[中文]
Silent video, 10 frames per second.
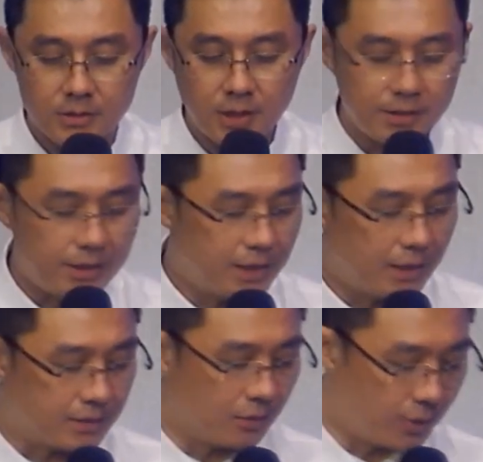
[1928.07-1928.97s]
上帝这
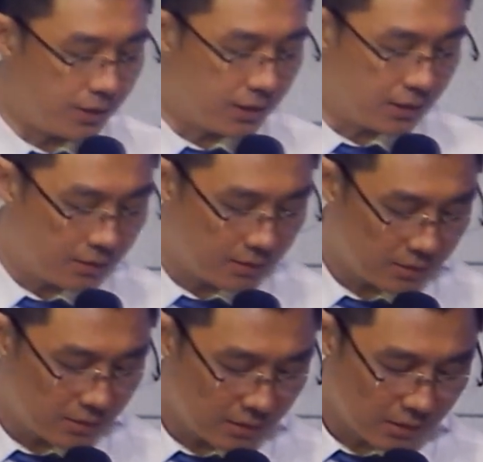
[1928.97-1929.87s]
样子的回应呢？
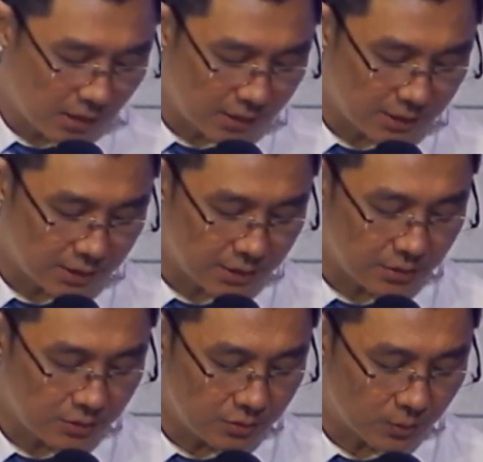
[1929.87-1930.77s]
他其
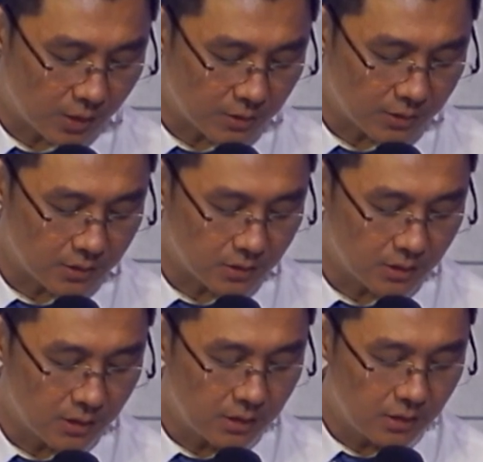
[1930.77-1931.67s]
实主要是
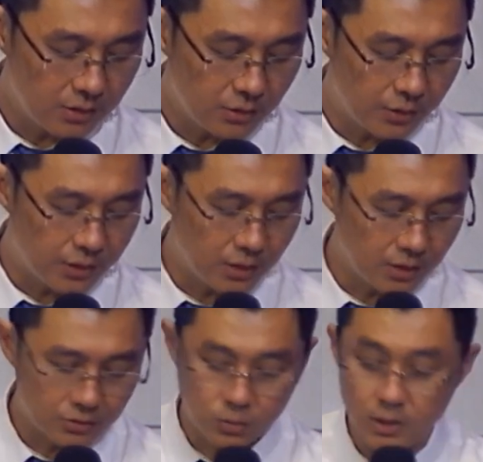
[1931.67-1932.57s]
有一个
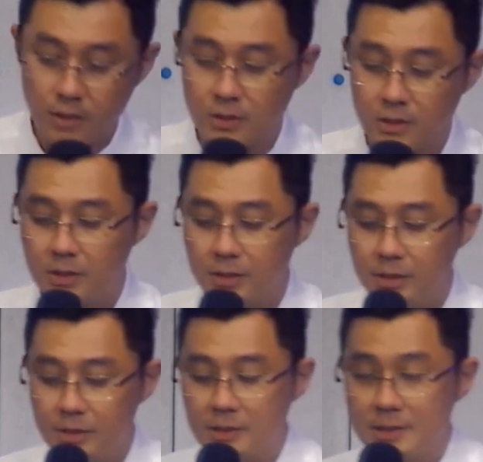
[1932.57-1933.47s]
很重要的
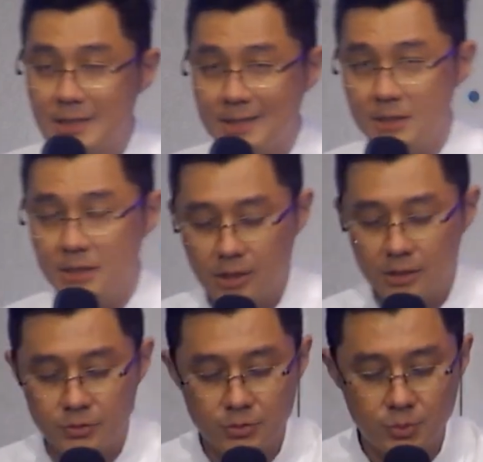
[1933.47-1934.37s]
一个信息，他
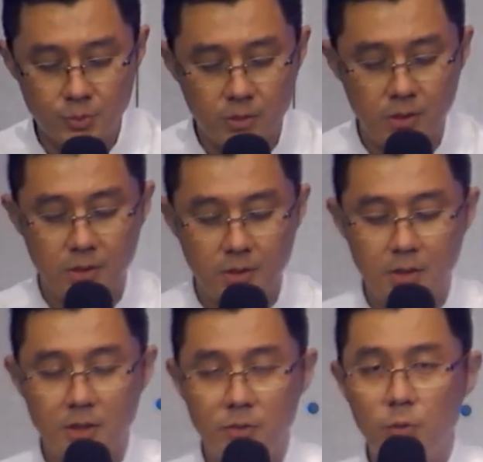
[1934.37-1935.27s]
就是说，
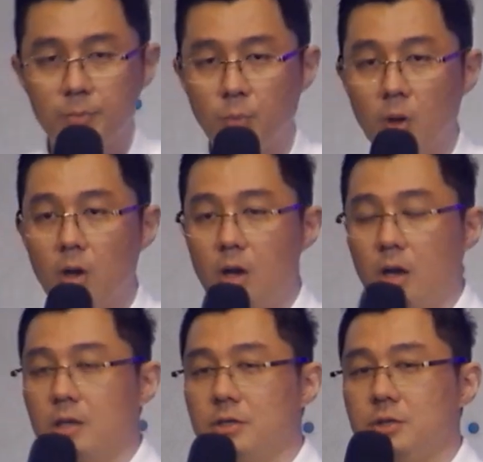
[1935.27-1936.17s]
约伯
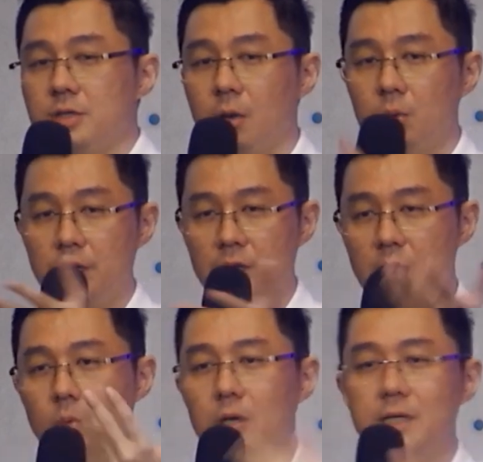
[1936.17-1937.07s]
就像你
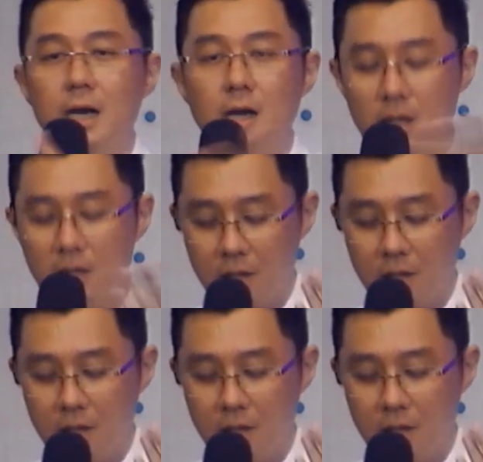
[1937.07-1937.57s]
和我一样。